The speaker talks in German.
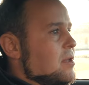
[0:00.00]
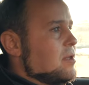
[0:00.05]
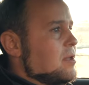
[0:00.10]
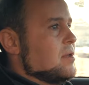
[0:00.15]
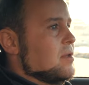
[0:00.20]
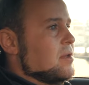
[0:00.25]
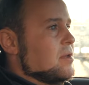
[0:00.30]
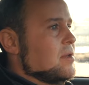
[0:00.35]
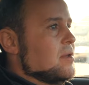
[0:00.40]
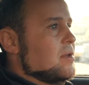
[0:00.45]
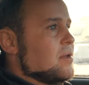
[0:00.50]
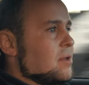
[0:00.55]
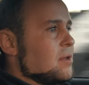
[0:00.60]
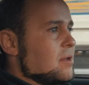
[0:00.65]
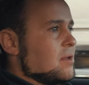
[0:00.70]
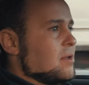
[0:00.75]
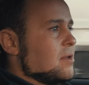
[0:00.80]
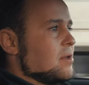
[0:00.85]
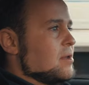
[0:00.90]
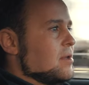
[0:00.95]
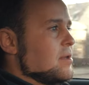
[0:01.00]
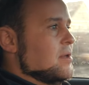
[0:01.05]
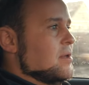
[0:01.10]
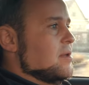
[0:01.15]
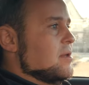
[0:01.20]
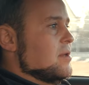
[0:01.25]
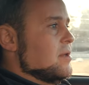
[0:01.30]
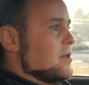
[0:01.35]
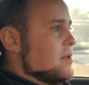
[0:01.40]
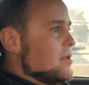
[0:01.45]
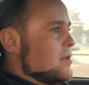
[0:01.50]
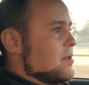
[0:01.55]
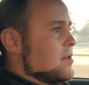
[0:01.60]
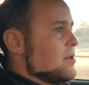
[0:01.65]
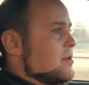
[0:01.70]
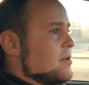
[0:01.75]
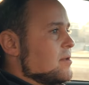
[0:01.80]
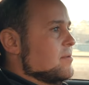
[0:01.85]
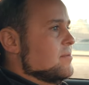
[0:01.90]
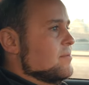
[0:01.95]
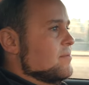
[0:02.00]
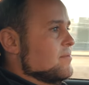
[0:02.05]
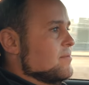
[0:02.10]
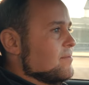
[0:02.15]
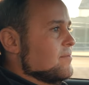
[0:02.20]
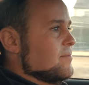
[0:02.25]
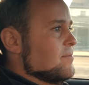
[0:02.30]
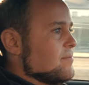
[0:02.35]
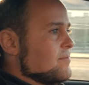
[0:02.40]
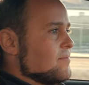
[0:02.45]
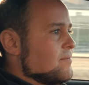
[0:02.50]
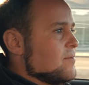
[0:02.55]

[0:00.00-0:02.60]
jetzt auch bei dir gesehen habe, das ist ja auch echt schwer.